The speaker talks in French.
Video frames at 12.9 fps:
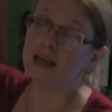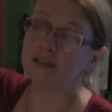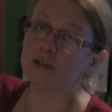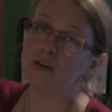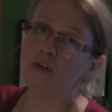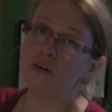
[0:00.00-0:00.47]

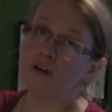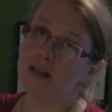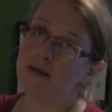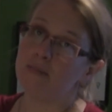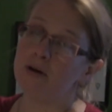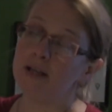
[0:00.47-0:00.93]
Est-ce que
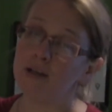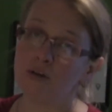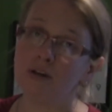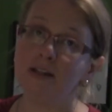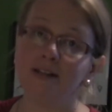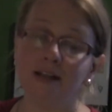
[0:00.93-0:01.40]
les
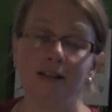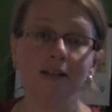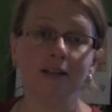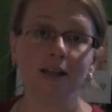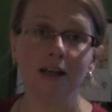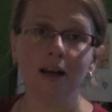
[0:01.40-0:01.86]
molécules d'éthane
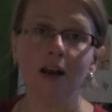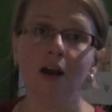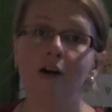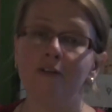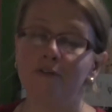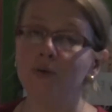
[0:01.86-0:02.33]
nitrile
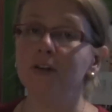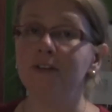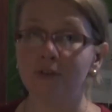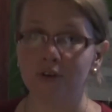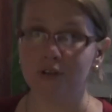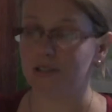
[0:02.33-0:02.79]
font des
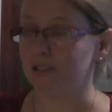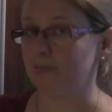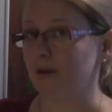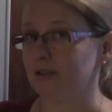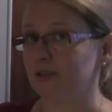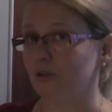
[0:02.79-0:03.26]
forces de
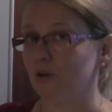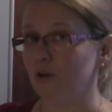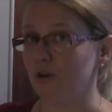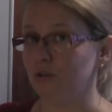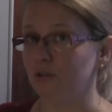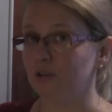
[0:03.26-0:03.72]
dispersion de
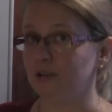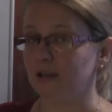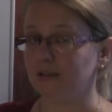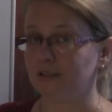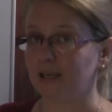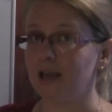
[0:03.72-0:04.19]
London
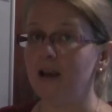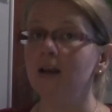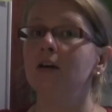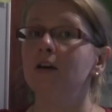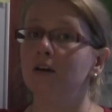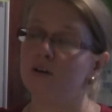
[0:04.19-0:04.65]
entre elles?
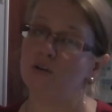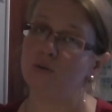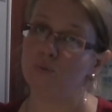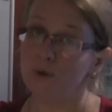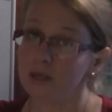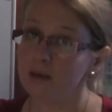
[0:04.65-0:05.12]
Euh,
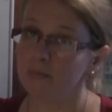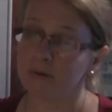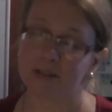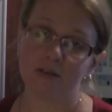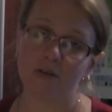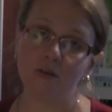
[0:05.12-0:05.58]
oui,
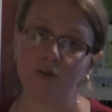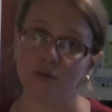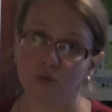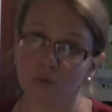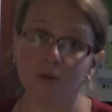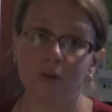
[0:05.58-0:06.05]
parce que
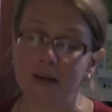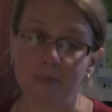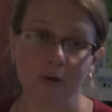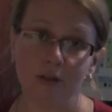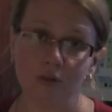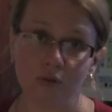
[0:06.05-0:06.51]
toutes les
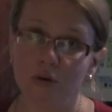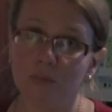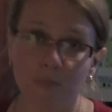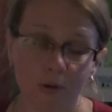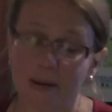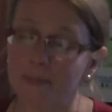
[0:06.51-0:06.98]
molécules,
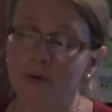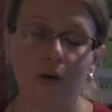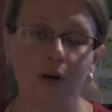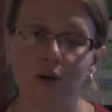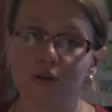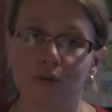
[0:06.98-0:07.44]
peu
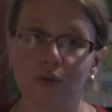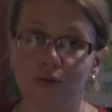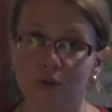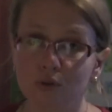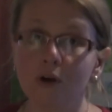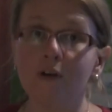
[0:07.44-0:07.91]
importe leur
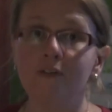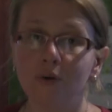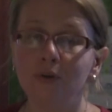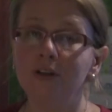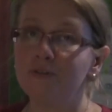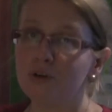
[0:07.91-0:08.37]
structure,
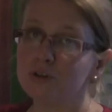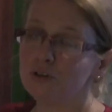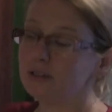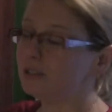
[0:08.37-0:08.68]
font des forces de